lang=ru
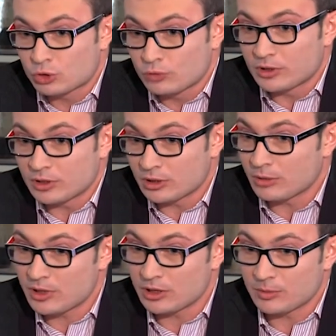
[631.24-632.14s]
что вы
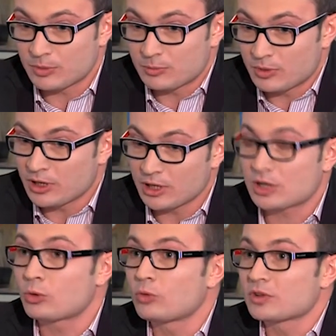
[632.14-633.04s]
намерены
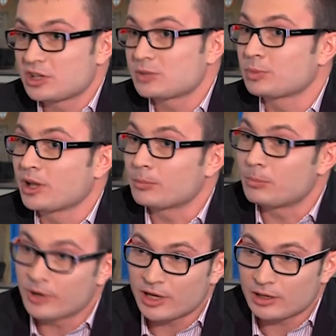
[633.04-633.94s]
предпринять? Какой у вас есть
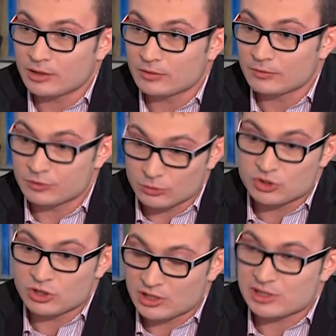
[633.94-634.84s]
план «Б» в
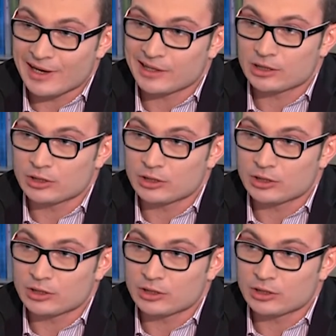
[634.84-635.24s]
случае, если